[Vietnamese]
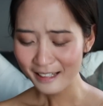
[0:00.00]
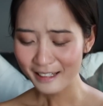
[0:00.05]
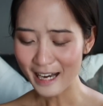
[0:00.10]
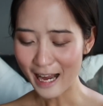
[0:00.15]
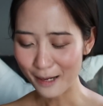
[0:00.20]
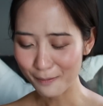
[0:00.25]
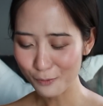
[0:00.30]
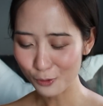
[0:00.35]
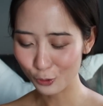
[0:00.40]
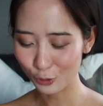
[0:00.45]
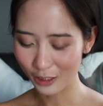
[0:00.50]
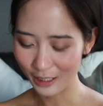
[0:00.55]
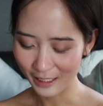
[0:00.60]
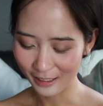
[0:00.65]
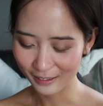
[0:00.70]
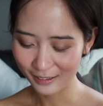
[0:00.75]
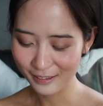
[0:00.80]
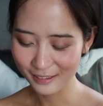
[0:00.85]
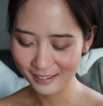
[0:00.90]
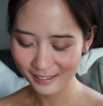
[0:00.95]
Đánh một
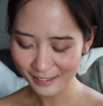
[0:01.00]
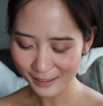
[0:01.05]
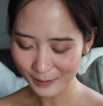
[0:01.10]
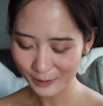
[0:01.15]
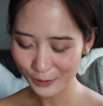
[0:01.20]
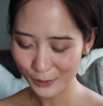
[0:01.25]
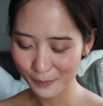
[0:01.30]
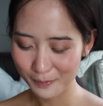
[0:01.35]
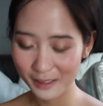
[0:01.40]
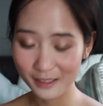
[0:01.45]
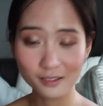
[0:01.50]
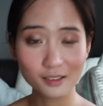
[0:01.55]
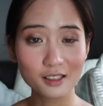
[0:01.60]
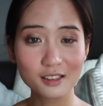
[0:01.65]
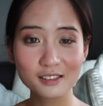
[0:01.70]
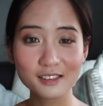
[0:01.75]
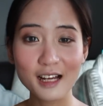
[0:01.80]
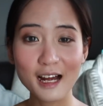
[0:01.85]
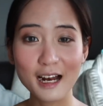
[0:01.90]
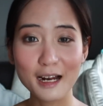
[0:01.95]
tỷ thứ xong rồi mình
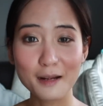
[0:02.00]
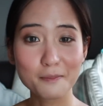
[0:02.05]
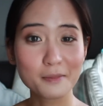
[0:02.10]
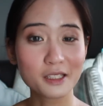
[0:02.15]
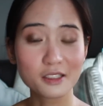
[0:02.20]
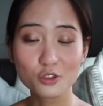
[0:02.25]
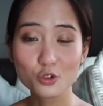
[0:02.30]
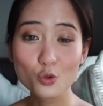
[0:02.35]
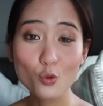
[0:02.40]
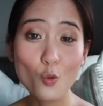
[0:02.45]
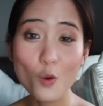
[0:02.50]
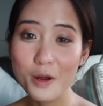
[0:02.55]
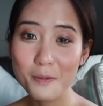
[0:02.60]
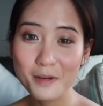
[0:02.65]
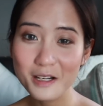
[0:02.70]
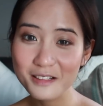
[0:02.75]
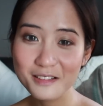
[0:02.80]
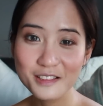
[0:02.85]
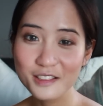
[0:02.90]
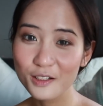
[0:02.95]
nhớ ra là mình chưa quên
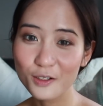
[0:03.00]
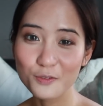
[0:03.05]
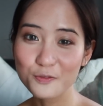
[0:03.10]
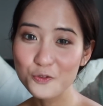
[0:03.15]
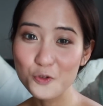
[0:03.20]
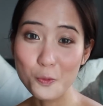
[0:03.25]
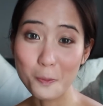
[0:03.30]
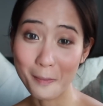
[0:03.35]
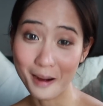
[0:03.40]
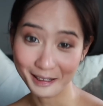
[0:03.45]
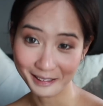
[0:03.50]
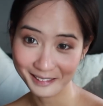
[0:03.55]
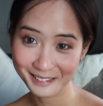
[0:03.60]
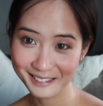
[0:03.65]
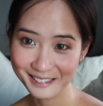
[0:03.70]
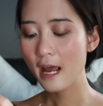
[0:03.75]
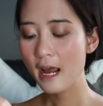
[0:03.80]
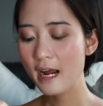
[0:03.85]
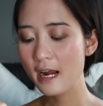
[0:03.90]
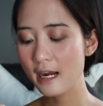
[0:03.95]
mất chưa có phủ mặt.
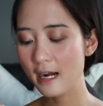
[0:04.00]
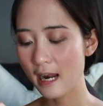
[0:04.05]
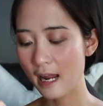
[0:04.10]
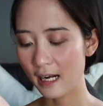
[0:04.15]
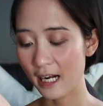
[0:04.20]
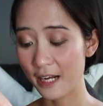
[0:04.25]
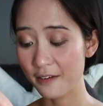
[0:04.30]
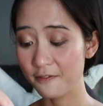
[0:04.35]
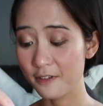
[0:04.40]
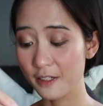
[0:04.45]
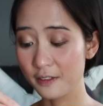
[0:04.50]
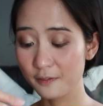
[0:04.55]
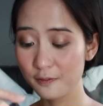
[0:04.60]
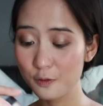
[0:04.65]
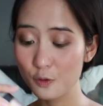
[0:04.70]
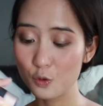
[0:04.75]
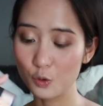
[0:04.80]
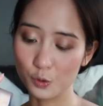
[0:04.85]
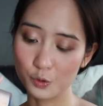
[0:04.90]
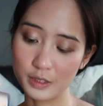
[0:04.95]
Đây là cái phấn
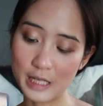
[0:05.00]
phủ